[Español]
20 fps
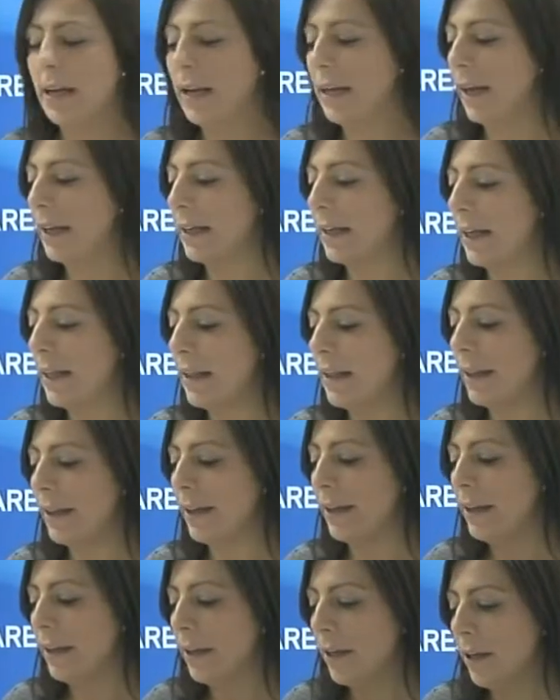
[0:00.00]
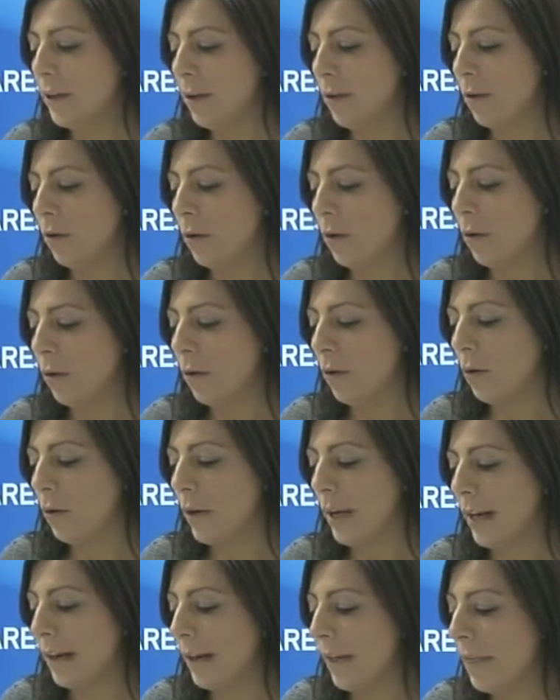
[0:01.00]
el alcalde no
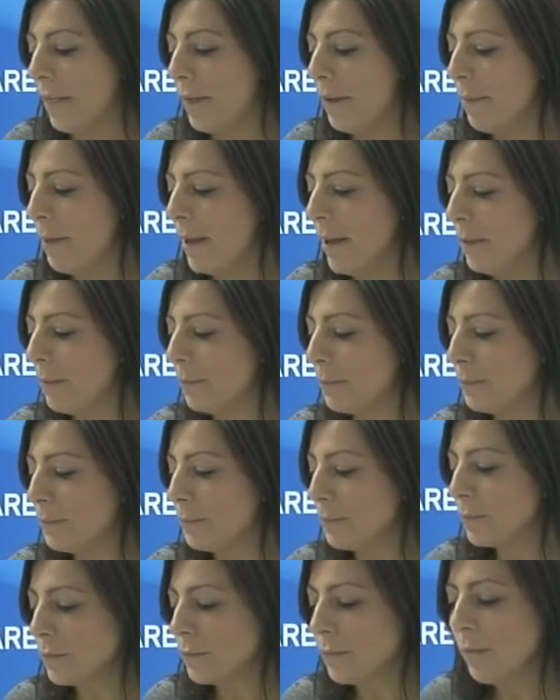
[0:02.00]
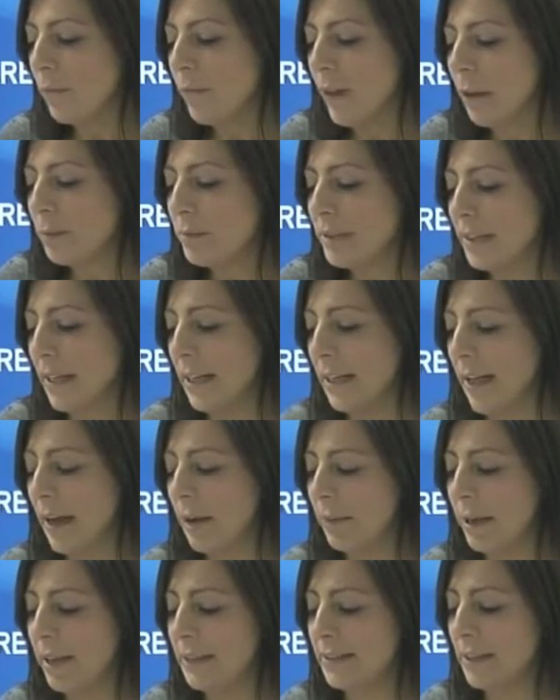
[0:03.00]
la recibe, se le
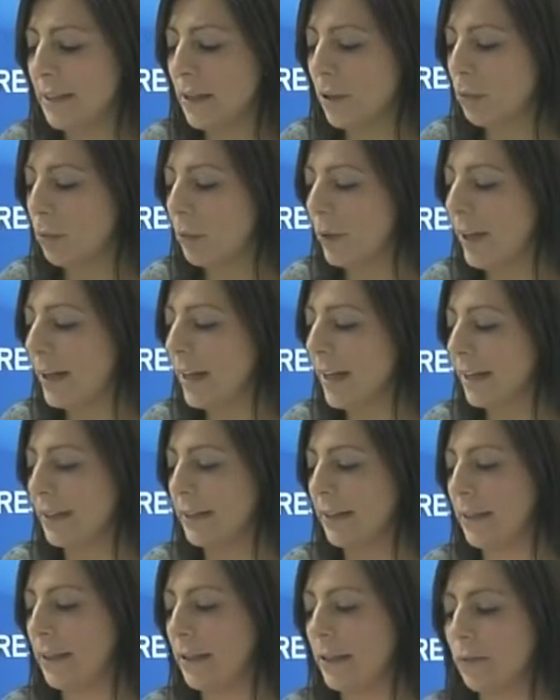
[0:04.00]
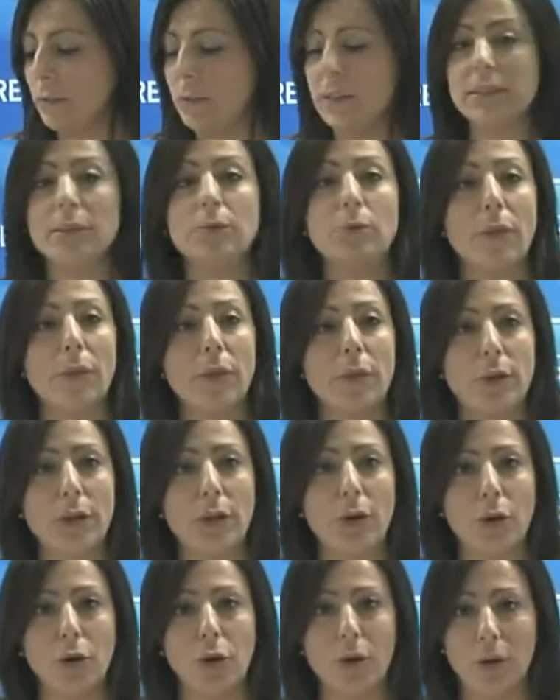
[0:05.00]
habla y se le comunica que tienen una situación
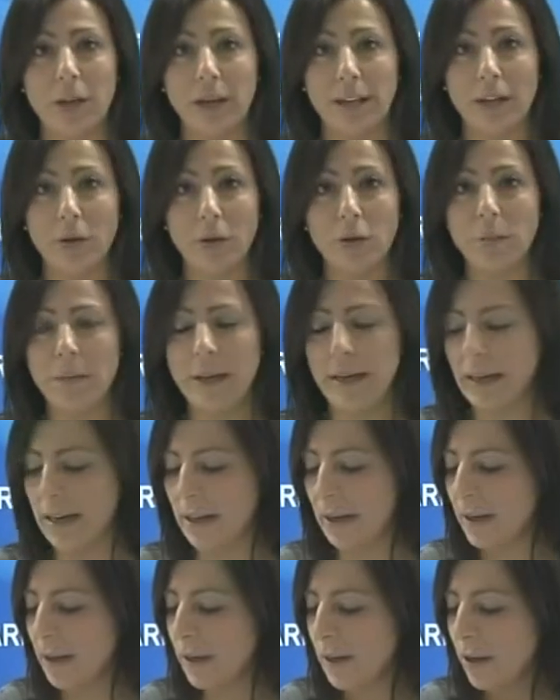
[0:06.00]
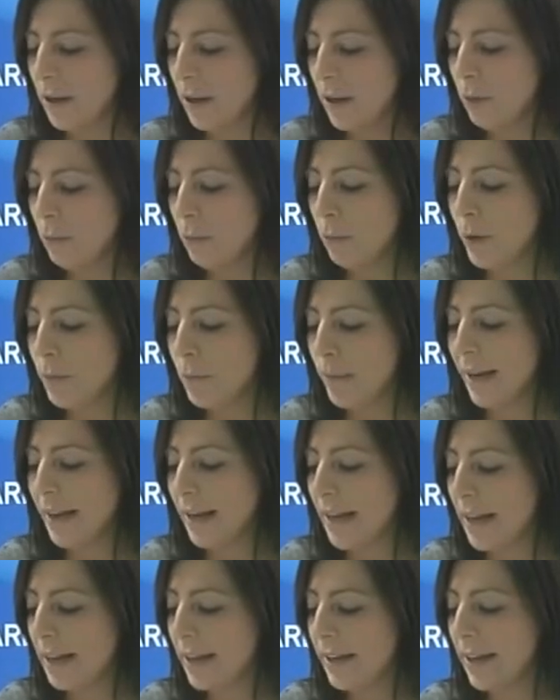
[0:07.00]
económica muy
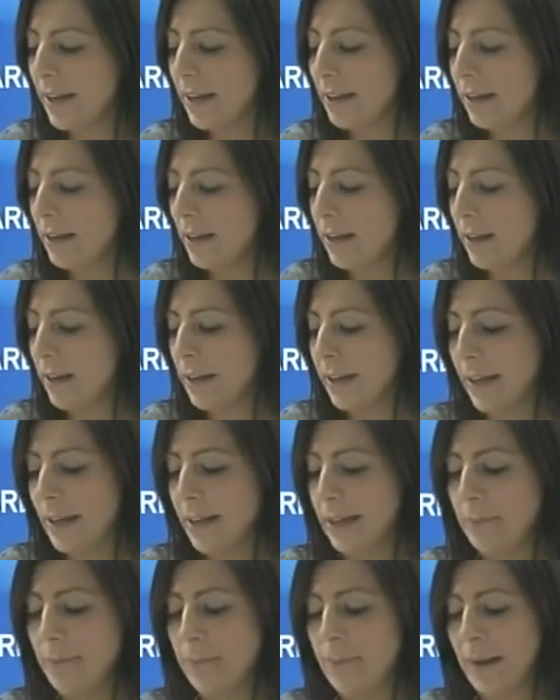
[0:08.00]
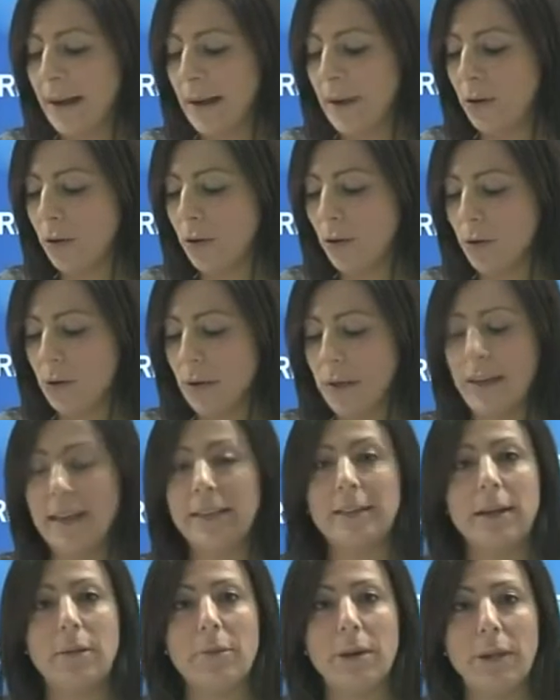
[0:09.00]
precaria, que el impago
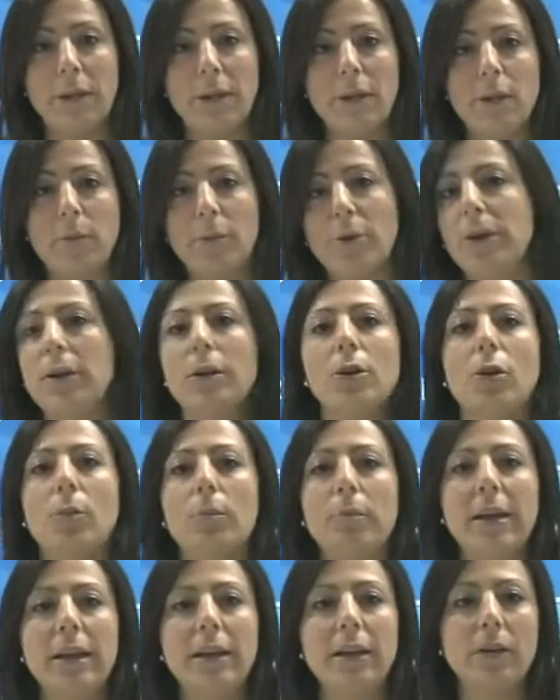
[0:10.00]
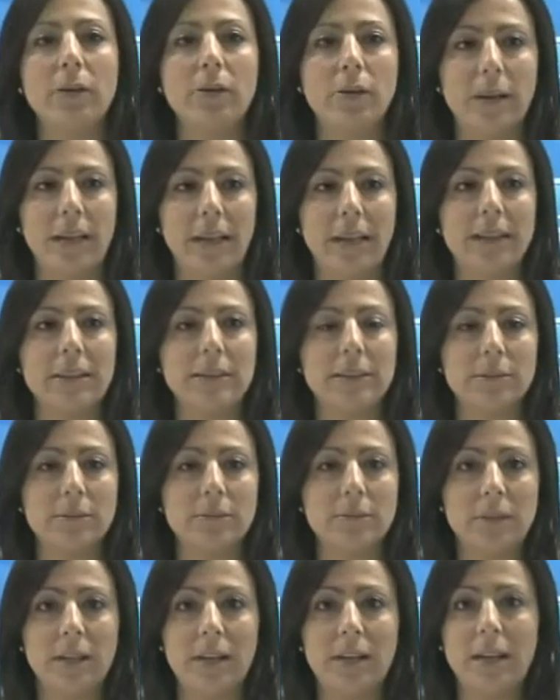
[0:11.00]
establecido por el convenio es
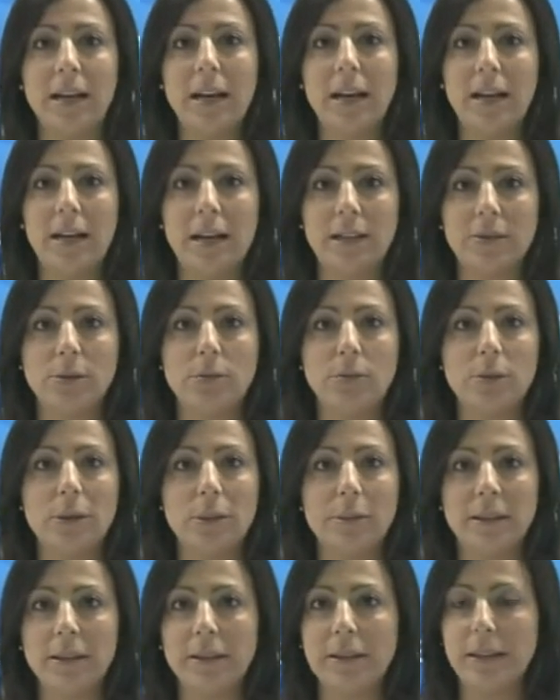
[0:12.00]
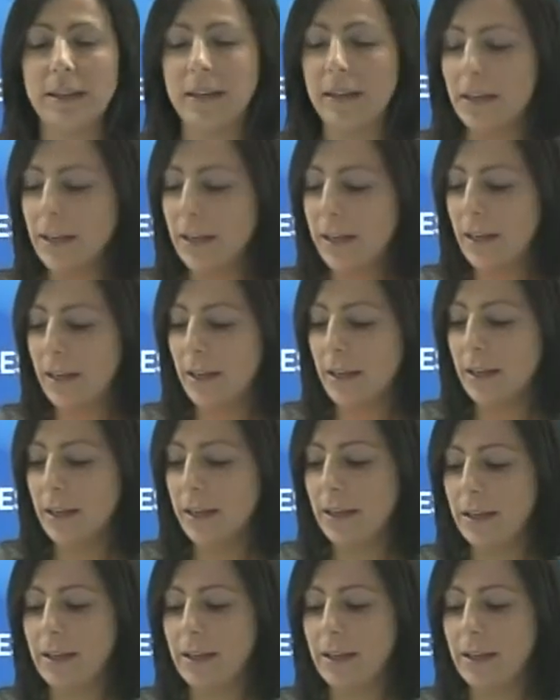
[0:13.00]
ya absolutamente eh,